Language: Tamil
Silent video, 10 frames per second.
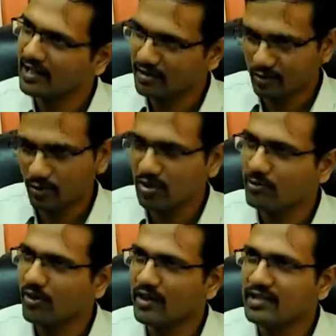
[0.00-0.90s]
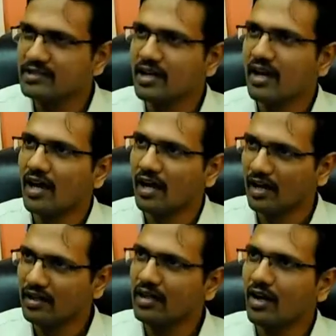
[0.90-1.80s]
மழைக்காலங்களில்
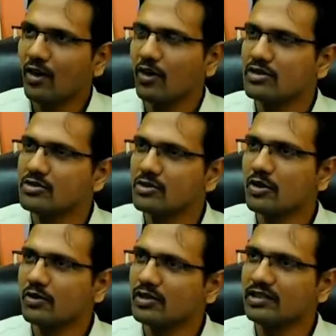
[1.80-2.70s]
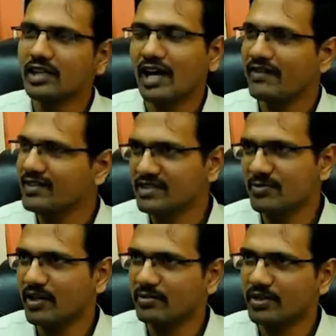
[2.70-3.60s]
கரையோர மக்களுக்கு தேவைப்படும் போது
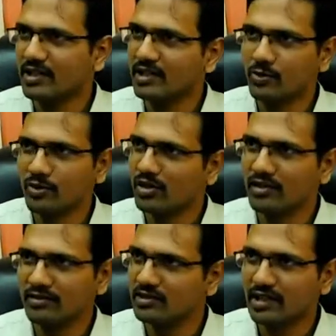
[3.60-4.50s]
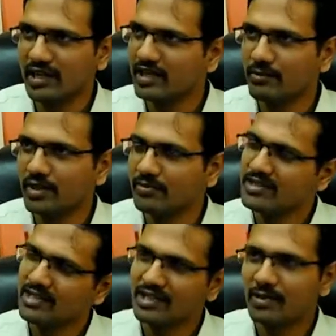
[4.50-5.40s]
முன்னதாகவே வெள்ள அபாய
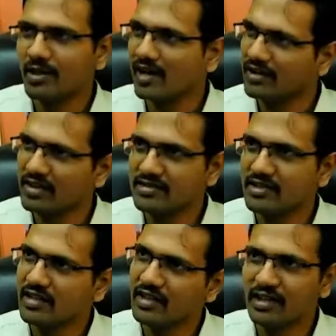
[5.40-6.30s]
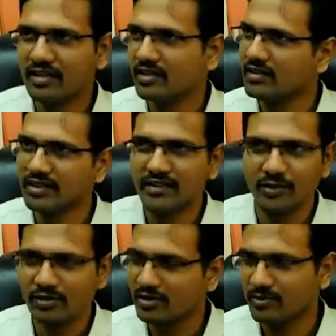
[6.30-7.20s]
எச்சரிக்கை தகவல் தெரிவிக்கப்படும்
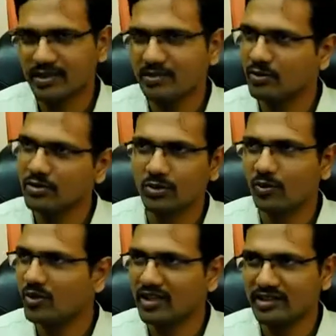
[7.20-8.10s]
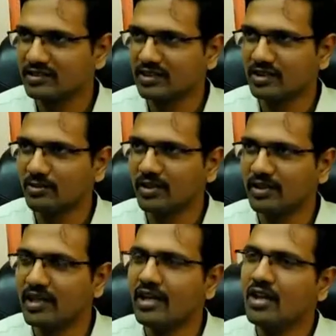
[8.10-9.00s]
என்றும் இதுவரை திண்டுக்கல்
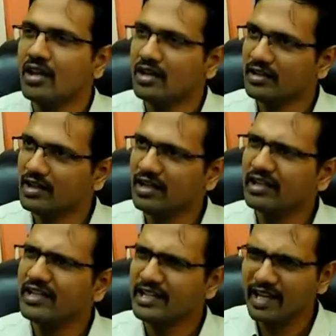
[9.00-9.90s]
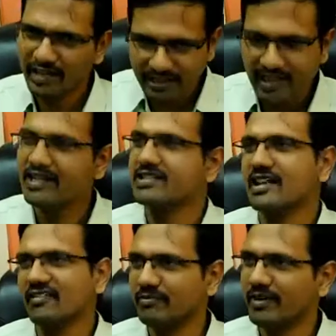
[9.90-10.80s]
மாவட்ட ஆட்சியர் அலுவலகத்தில்
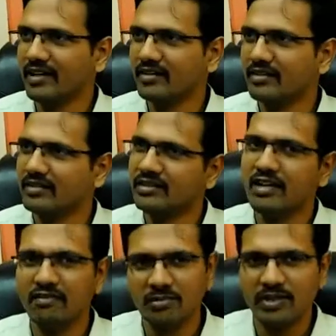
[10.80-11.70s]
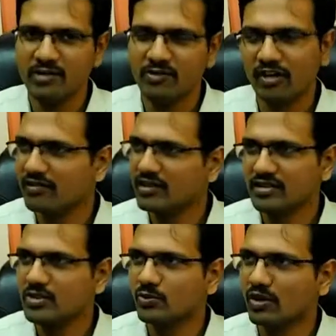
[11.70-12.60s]
விவசாயிகளுக்கு குறைதீர்ப்பு நாள்
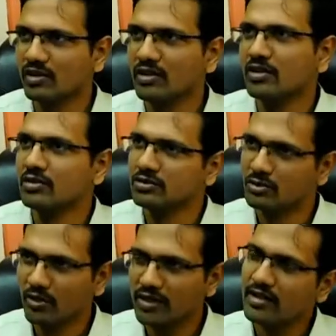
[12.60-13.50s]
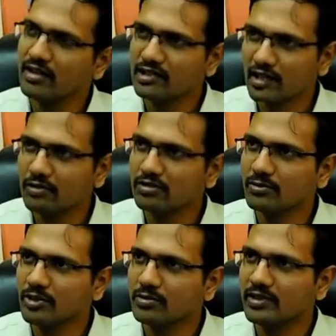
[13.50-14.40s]
நடைபெற்று வந்த நிலையில்
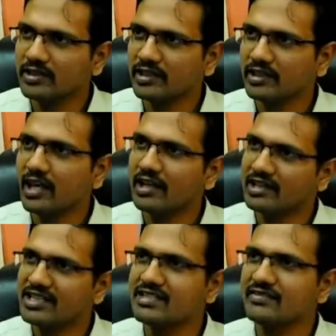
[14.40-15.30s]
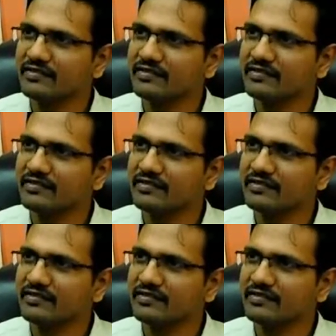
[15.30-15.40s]
கொடைக்கானல் மலைவாழ் விவசாயிகள்